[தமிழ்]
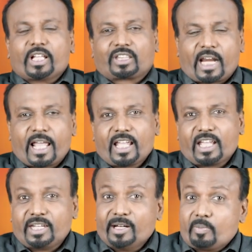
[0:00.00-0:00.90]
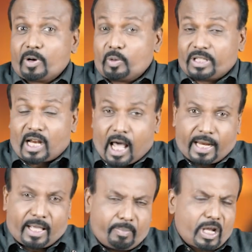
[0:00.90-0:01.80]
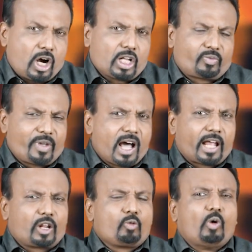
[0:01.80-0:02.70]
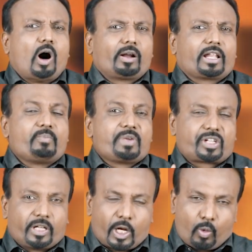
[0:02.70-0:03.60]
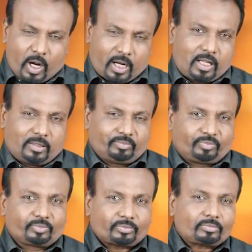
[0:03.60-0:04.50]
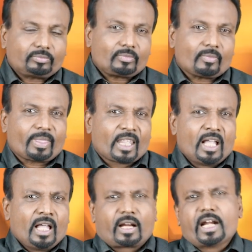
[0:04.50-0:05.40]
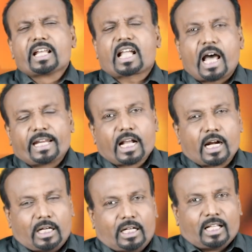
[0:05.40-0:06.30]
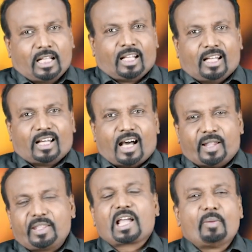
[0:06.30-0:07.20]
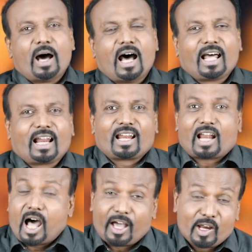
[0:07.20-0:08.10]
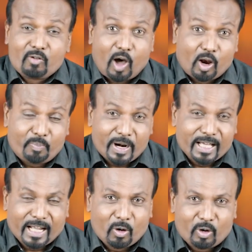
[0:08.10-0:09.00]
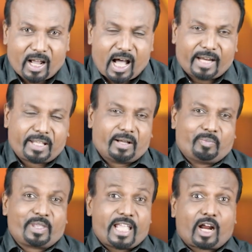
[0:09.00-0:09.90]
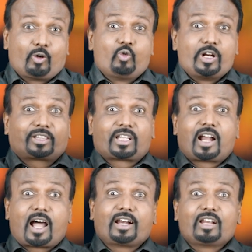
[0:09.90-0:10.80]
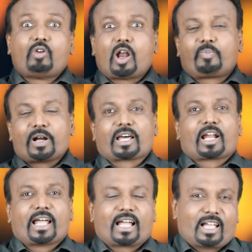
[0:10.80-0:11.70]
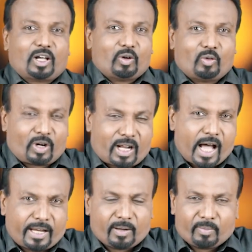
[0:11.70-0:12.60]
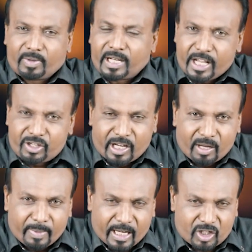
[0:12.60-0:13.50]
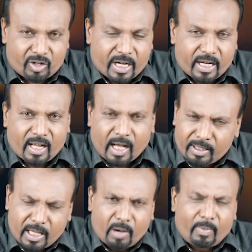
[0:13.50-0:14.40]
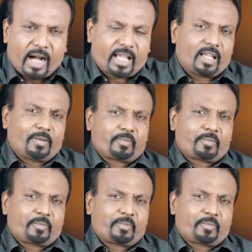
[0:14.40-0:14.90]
ஊழியத்திலே ஈடுபடுவதனாலே பிகாஸ் வி ஆர் இன்வால்வ் இன் மிஷினரி ஒர்க் ரெண்டு காரியங்கள் அதிகமாக நான் இன்வால்வ் பண்ணுகிற ஒரு காரியம் எங்கள் ஊழியத்தில் நாங்கள் இன்வால்வ் பண்ணுகிற ஒரு காரியம் டீச்சிங் மினிஸ்ட்ரி அதிகமாக